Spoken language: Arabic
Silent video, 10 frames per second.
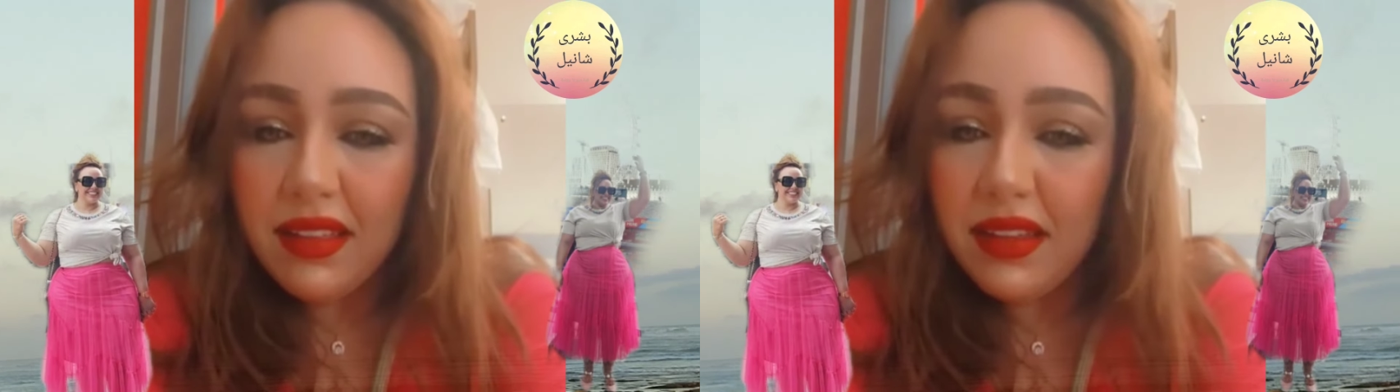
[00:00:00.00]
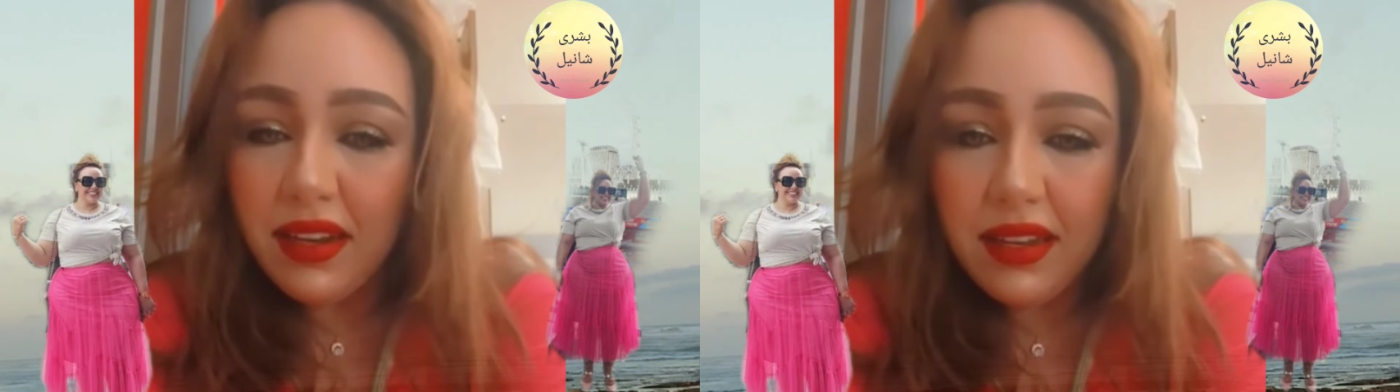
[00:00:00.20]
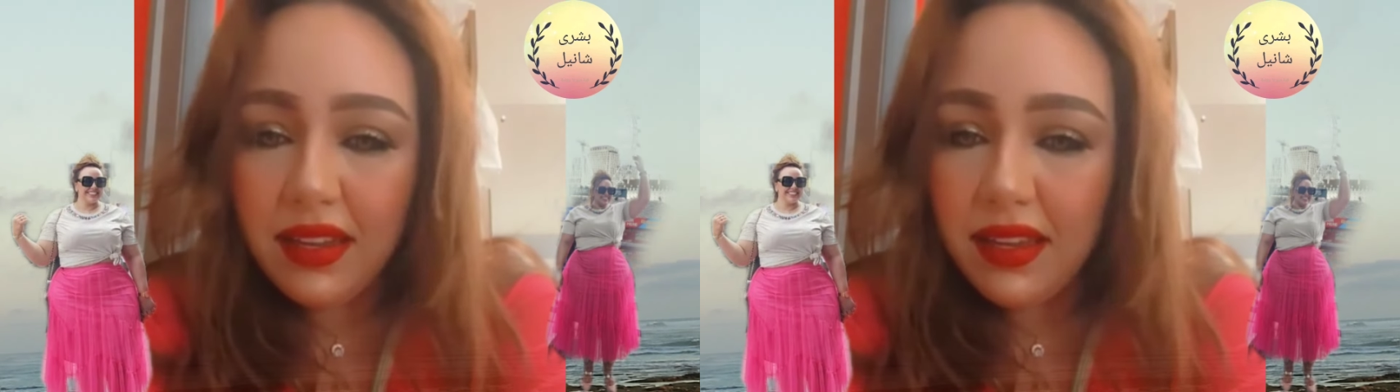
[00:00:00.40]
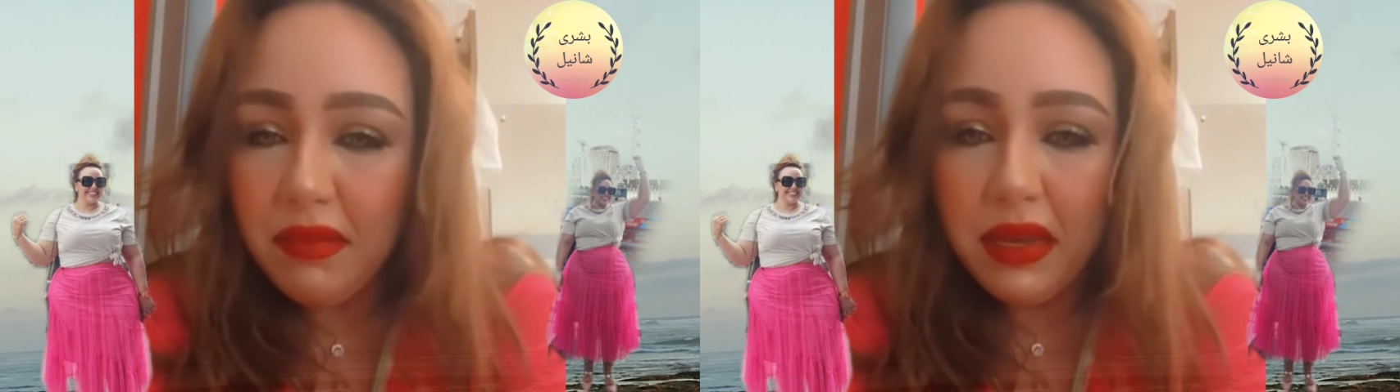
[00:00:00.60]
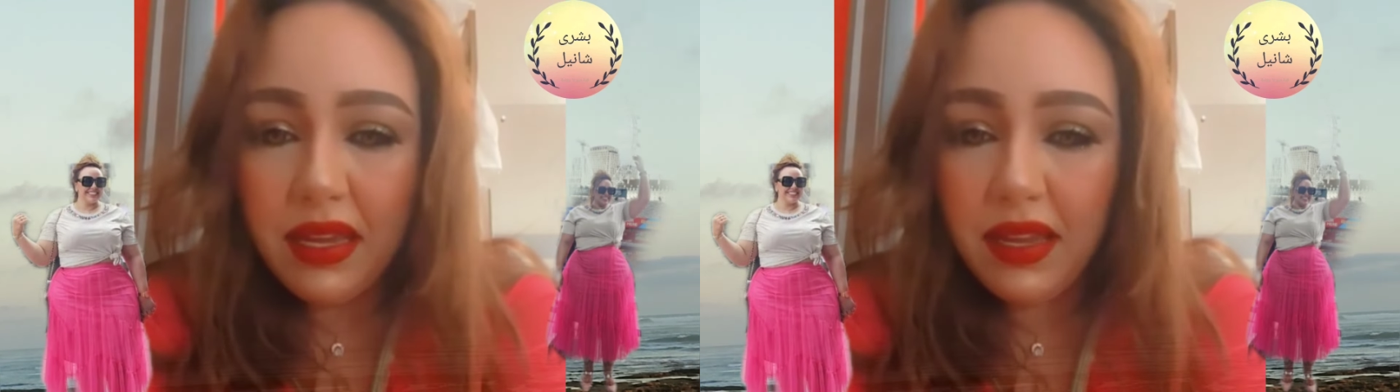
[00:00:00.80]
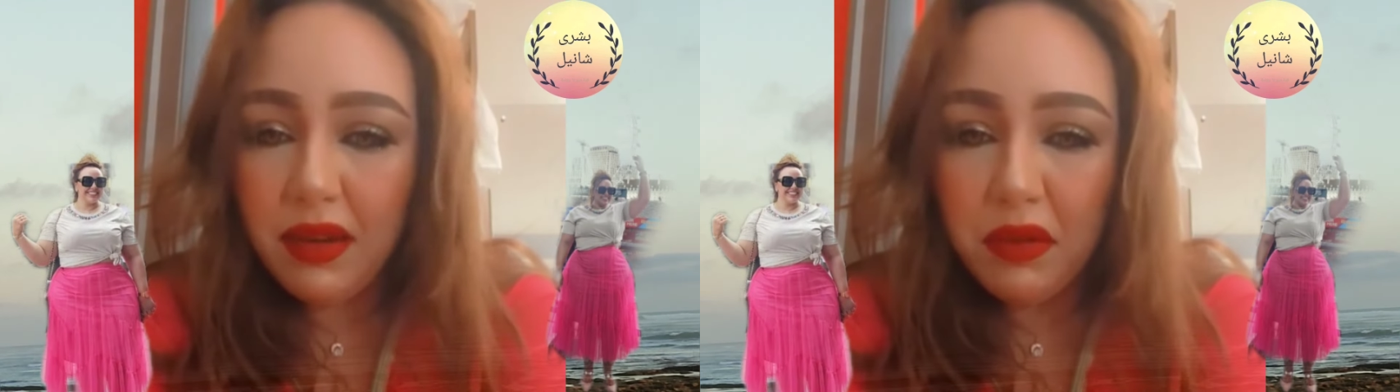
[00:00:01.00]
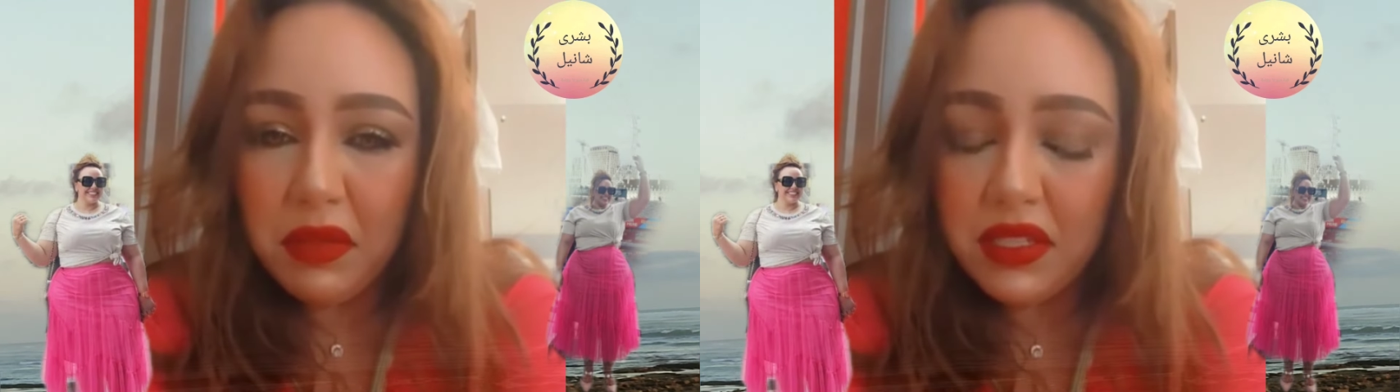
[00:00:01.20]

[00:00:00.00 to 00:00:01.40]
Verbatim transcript: رحنا مغاربه ما